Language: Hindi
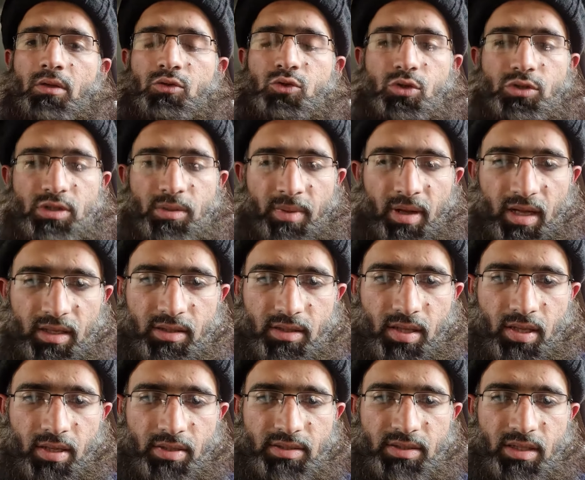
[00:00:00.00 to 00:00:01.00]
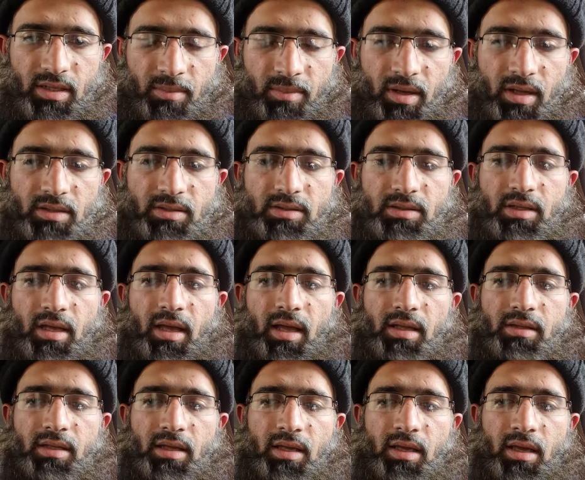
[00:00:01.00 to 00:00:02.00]
जो जमात से नमाज के
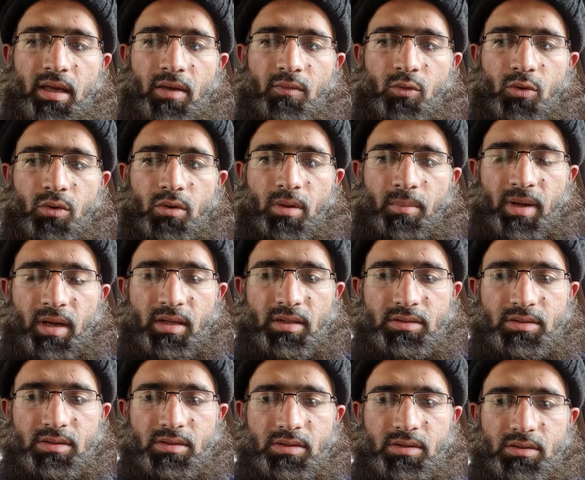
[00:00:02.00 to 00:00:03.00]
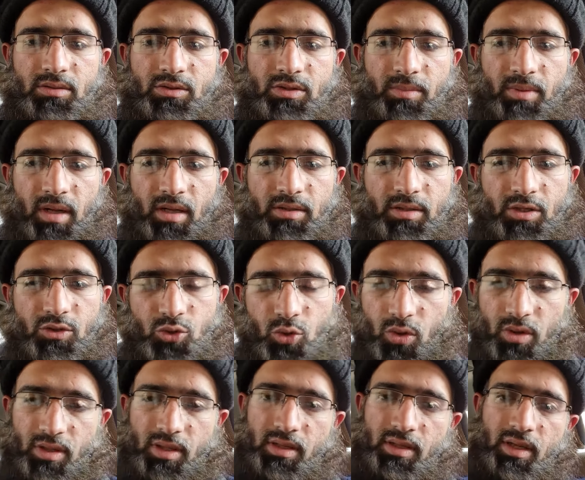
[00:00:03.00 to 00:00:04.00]
आदि हैं वो नमाज जमात की
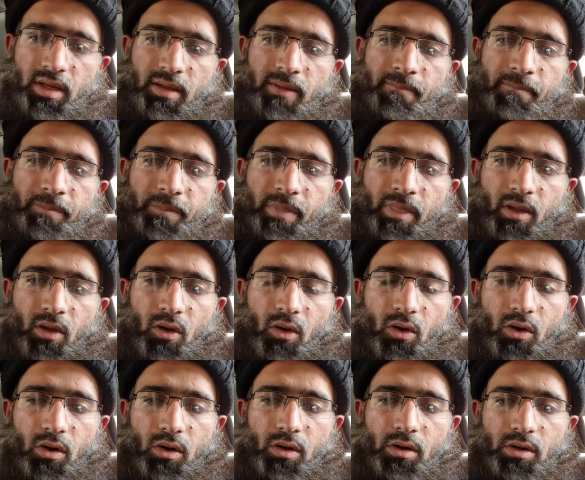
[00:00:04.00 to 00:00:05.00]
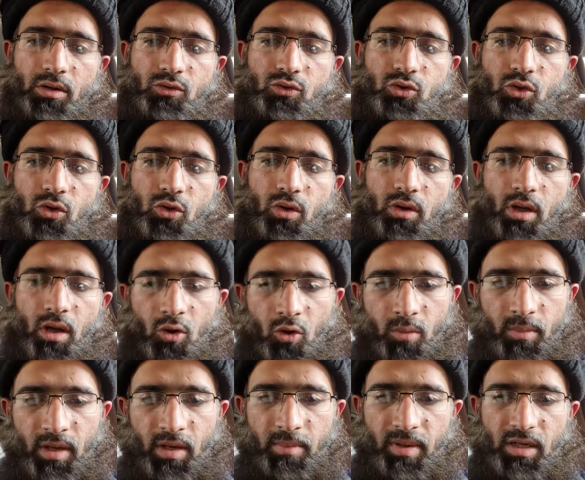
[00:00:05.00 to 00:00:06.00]
छोड़ देते हैं और जो लोग घरों
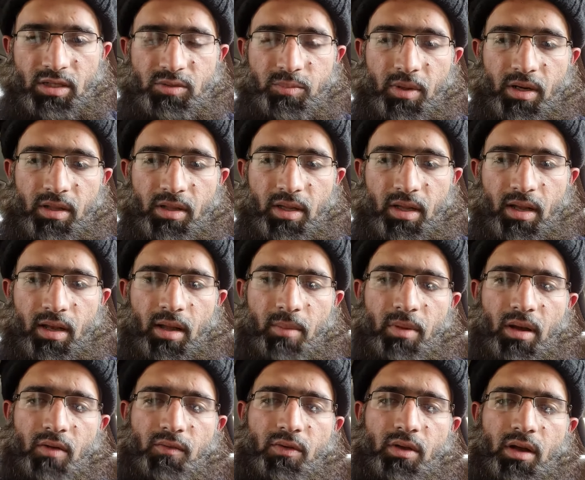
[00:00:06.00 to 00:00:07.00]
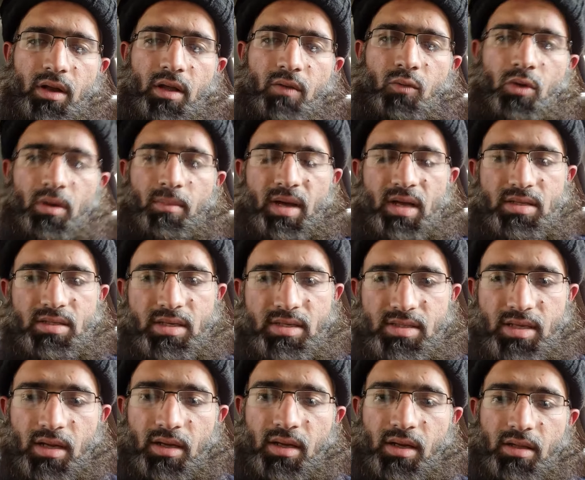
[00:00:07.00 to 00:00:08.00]
में नमाज़ पढ़ते हैं अल्लाह माफ़ करे वो नमाज के
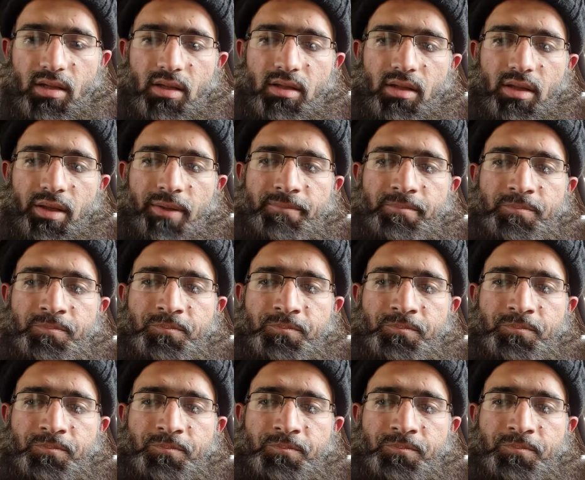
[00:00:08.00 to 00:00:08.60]
ज़ा कर देते हैं